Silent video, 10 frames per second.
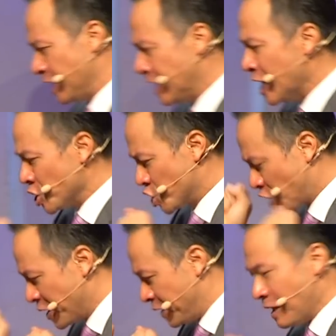理、
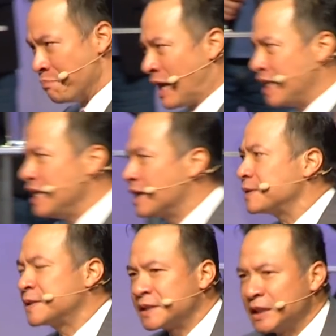身体的每一个
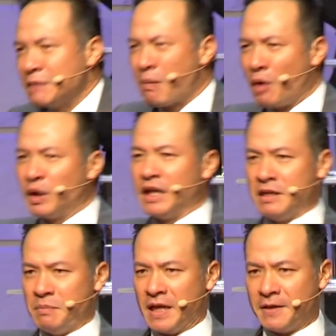细胞的里
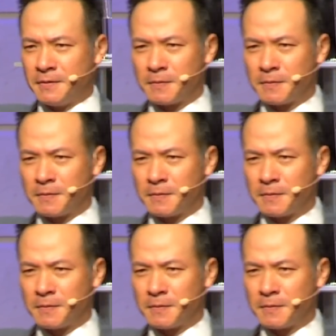面。